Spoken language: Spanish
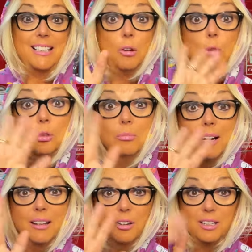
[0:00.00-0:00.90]
Saludo a tu
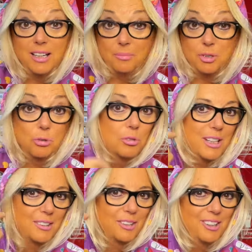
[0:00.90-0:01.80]
marido, que es el que me
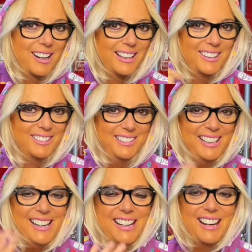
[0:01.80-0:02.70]
escucha todo el rato,
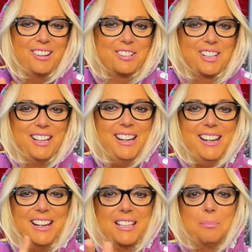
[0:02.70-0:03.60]
que lo sé,
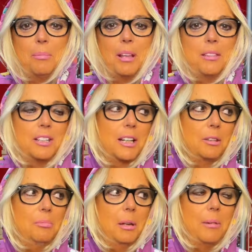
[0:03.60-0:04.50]
que siempre me decís, que
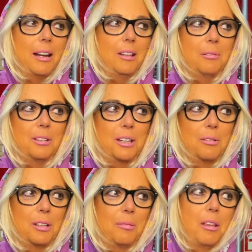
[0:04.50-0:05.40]
tú mi marido me te,
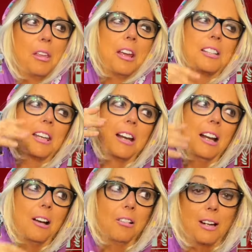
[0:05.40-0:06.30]
dice, ya está aquí,
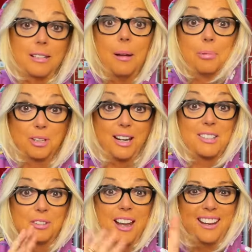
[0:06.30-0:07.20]
la loca está, pues ya
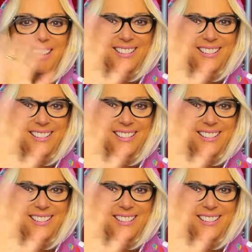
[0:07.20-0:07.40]
estoy aquí,